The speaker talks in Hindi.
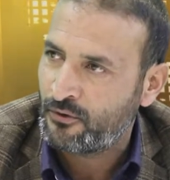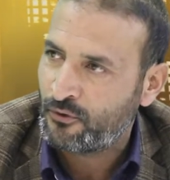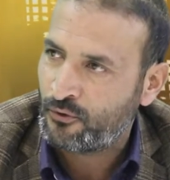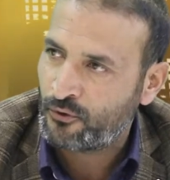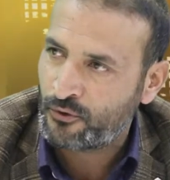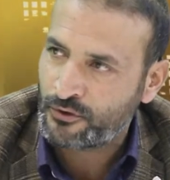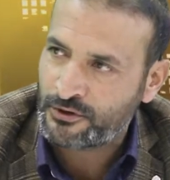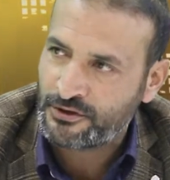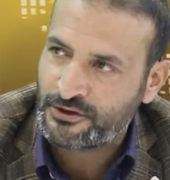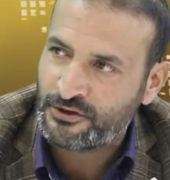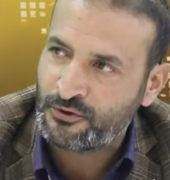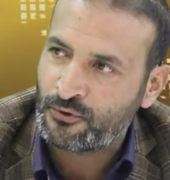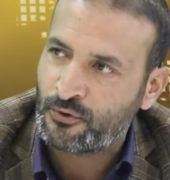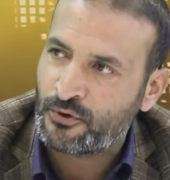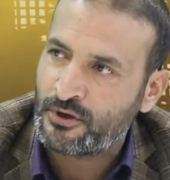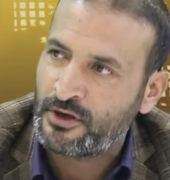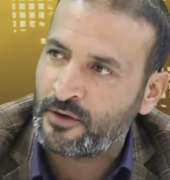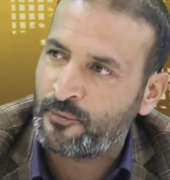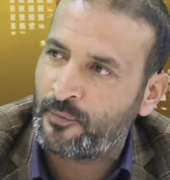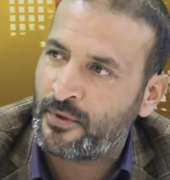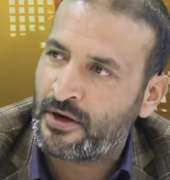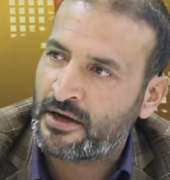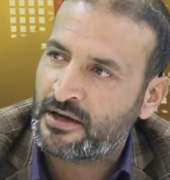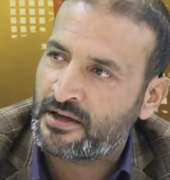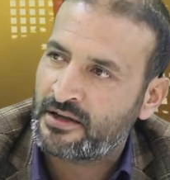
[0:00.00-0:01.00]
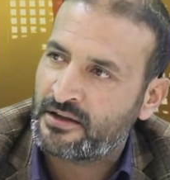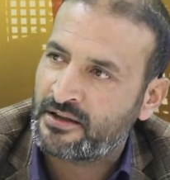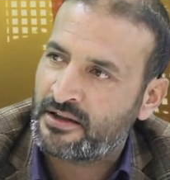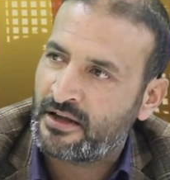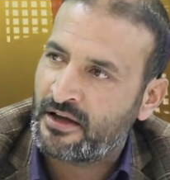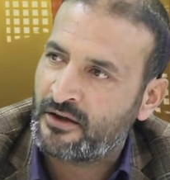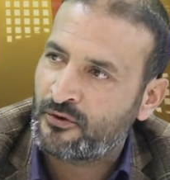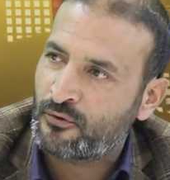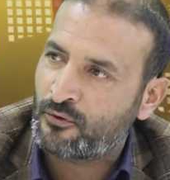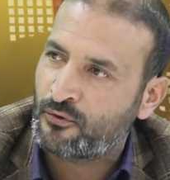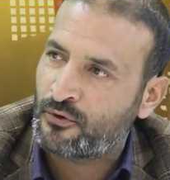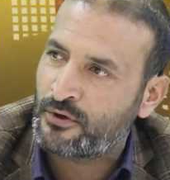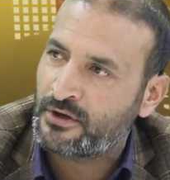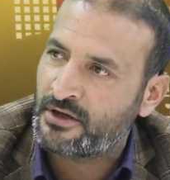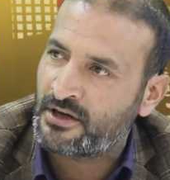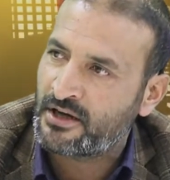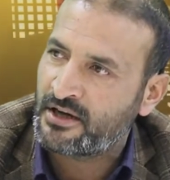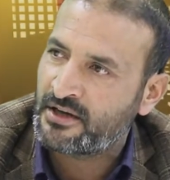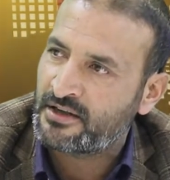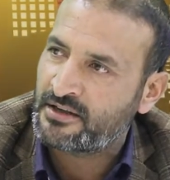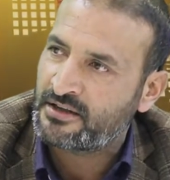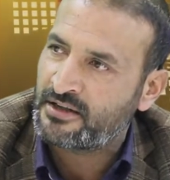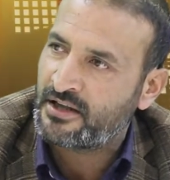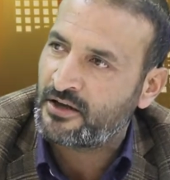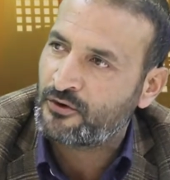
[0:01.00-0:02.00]
और जिन्होंने पाकिस्तान हाँ। को ये
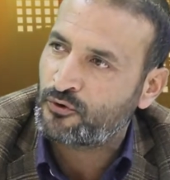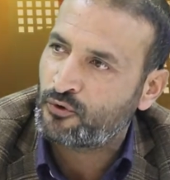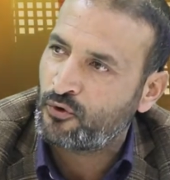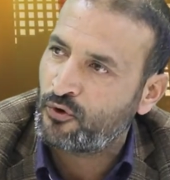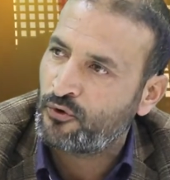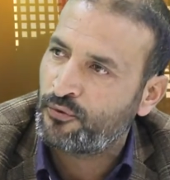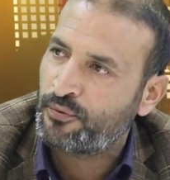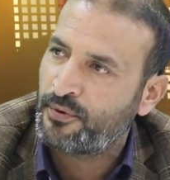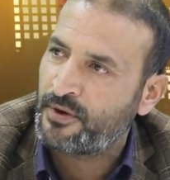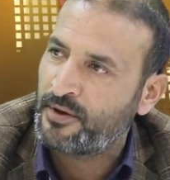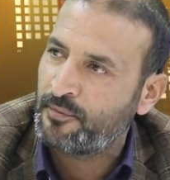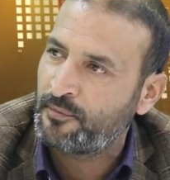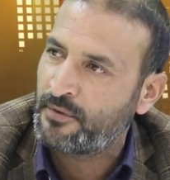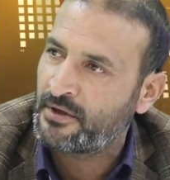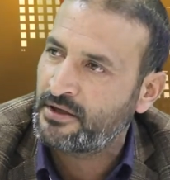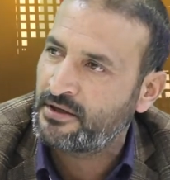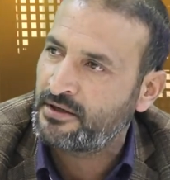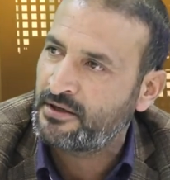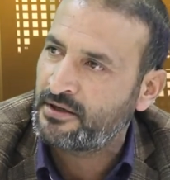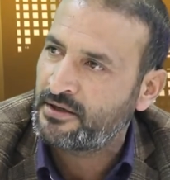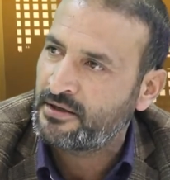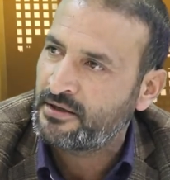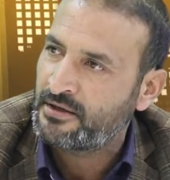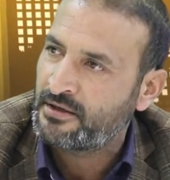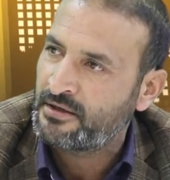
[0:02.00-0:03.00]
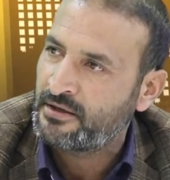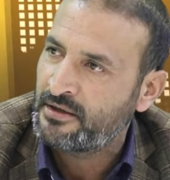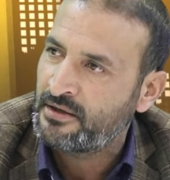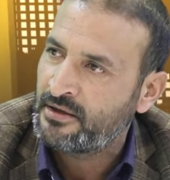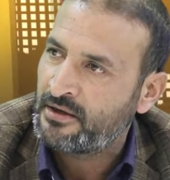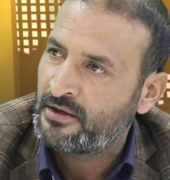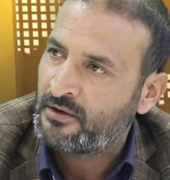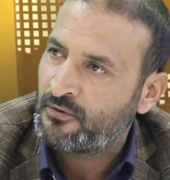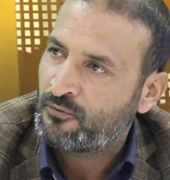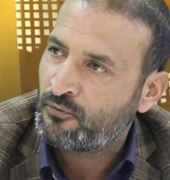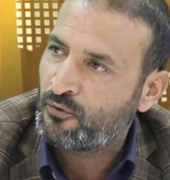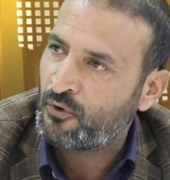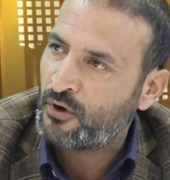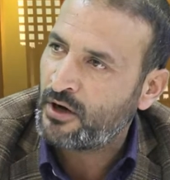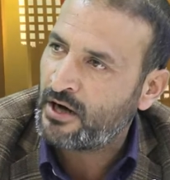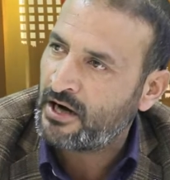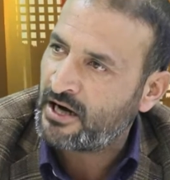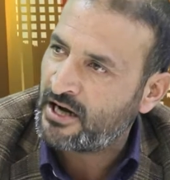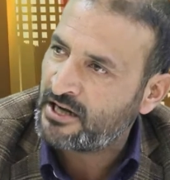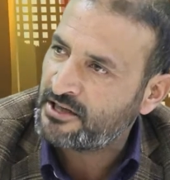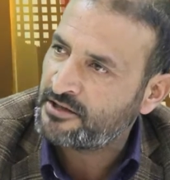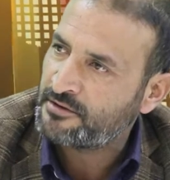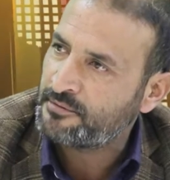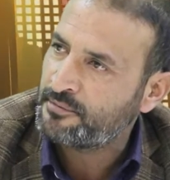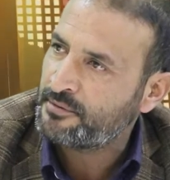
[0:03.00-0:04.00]
खत्ता तोहफे में दी वो
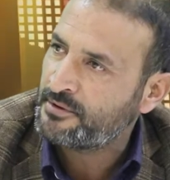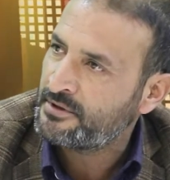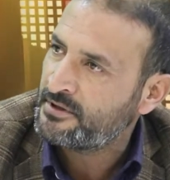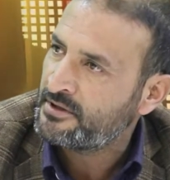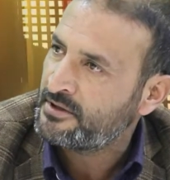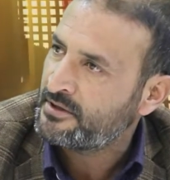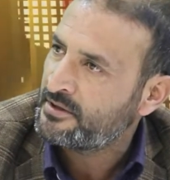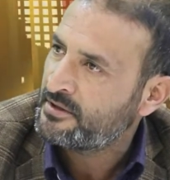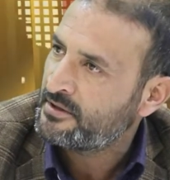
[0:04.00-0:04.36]
आज भी